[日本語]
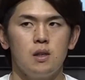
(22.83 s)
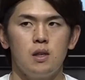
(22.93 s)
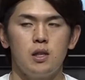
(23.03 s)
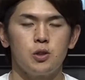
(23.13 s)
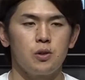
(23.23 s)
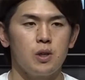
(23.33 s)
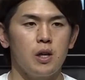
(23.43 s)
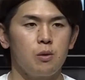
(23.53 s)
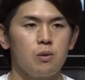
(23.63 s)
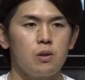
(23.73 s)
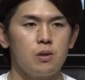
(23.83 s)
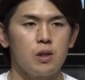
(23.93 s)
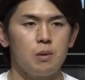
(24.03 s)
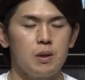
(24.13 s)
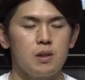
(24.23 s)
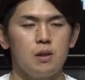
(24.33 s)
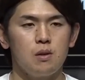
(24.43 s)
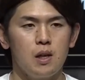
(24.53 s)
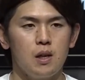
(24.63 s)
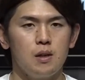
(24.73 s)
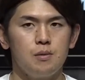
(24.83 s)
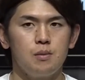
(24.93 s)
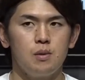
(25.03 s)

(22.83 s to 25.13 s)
えー、初球から行こうっていうのは決めてたので、